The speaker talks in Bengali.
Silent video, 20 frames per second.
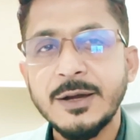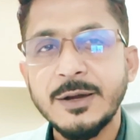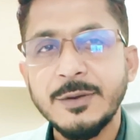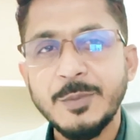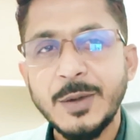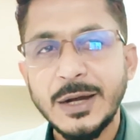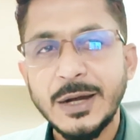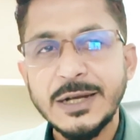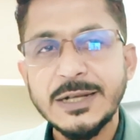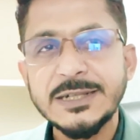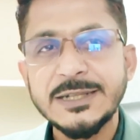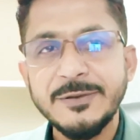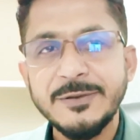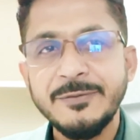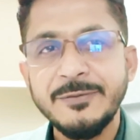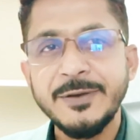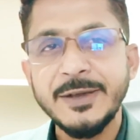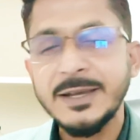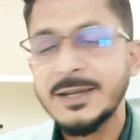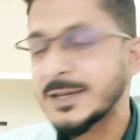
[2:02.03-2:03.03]
মানে যে
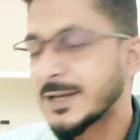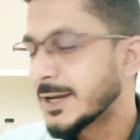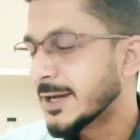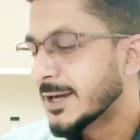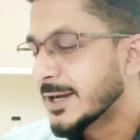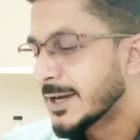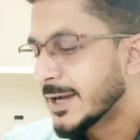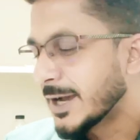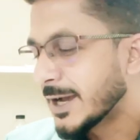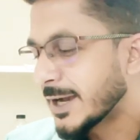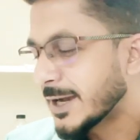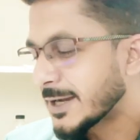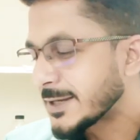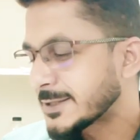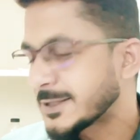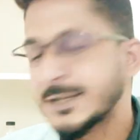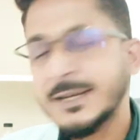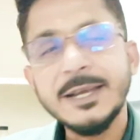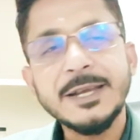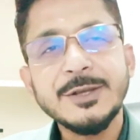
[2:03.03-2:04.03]
ফেক
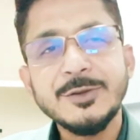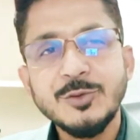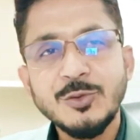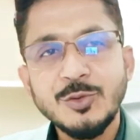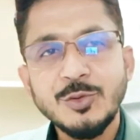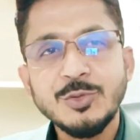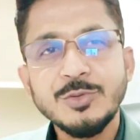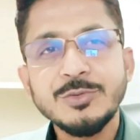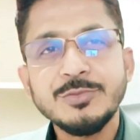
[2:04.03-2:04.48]
সেটা কিন্তু